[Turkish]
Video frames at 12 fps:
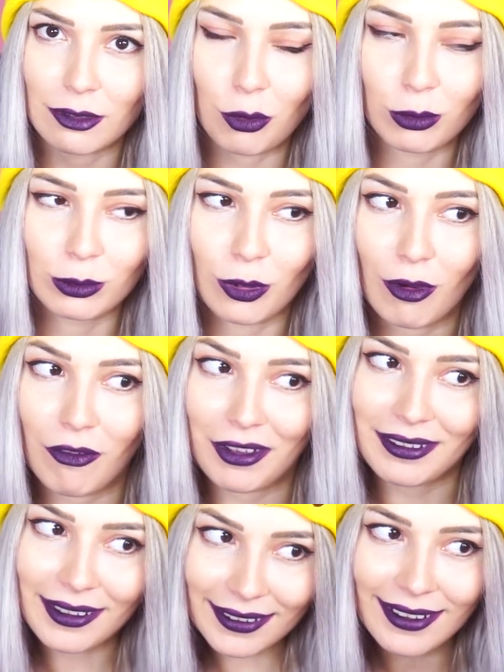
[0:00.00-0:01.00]
sarı oluyor
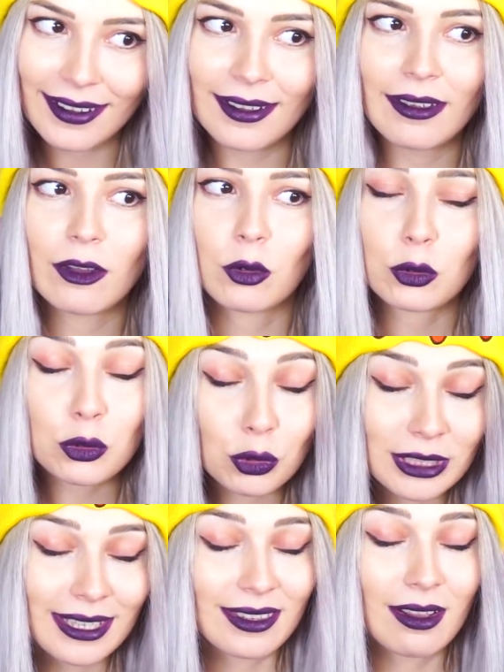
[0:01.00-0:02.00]
falan. Bu
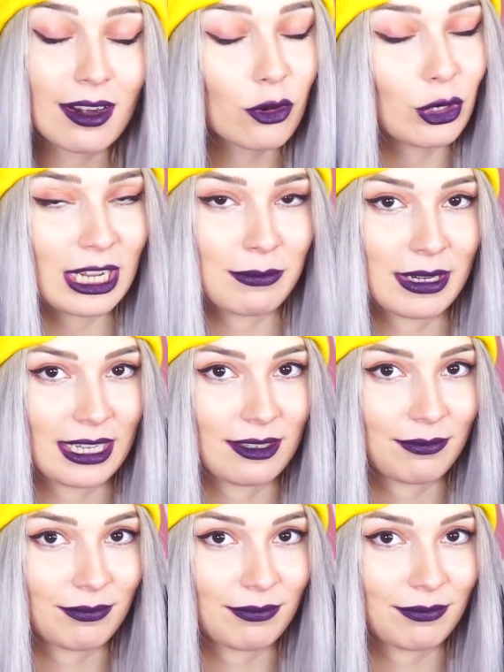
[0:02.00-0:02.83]
küçük detaylar önemli.